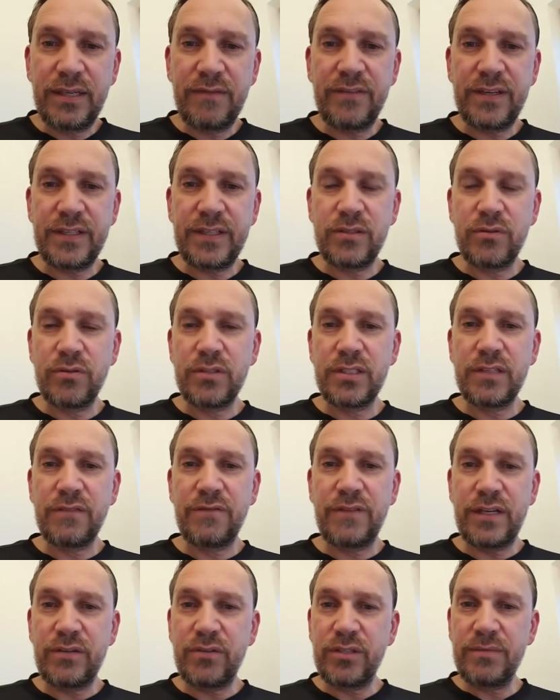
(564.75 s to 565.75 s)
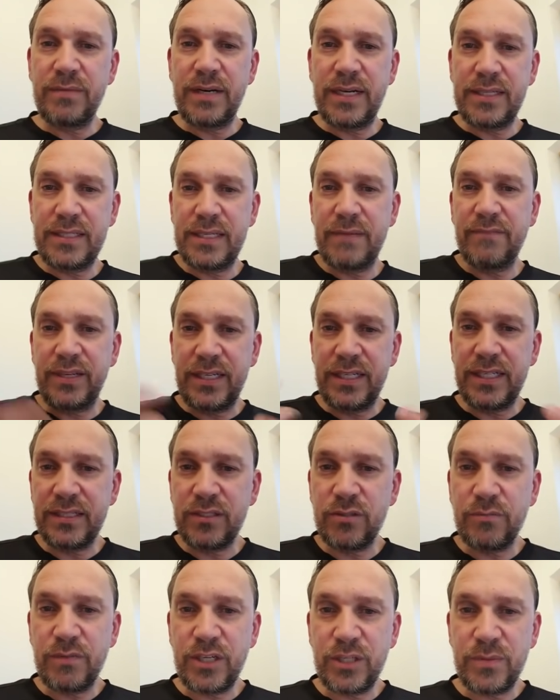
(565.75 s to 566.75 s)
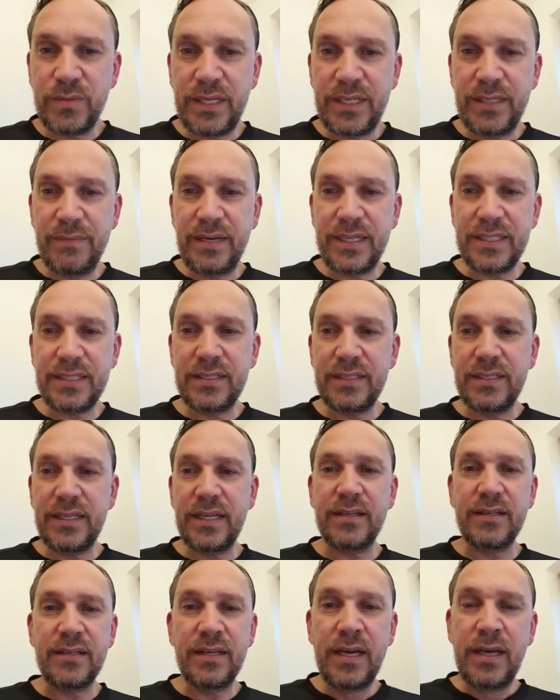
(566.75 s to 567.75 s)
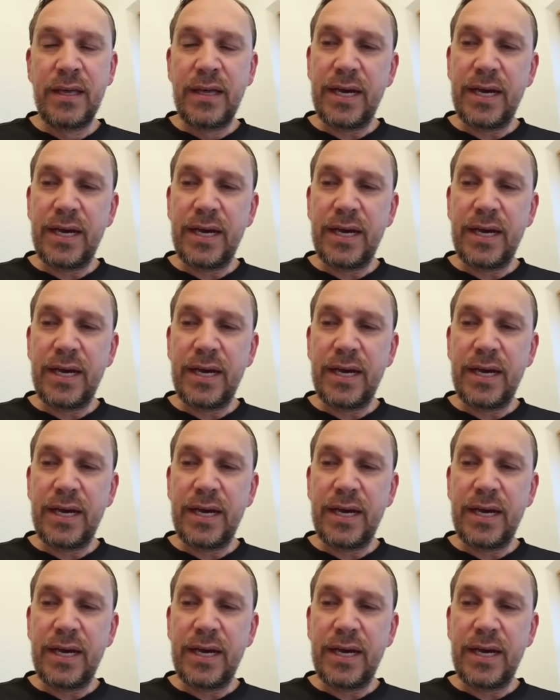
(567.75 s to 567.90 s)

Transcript: Infektionsgefahr durch Maßnahmen, wenn ich jetzt zum Beispiel an die Masken denke?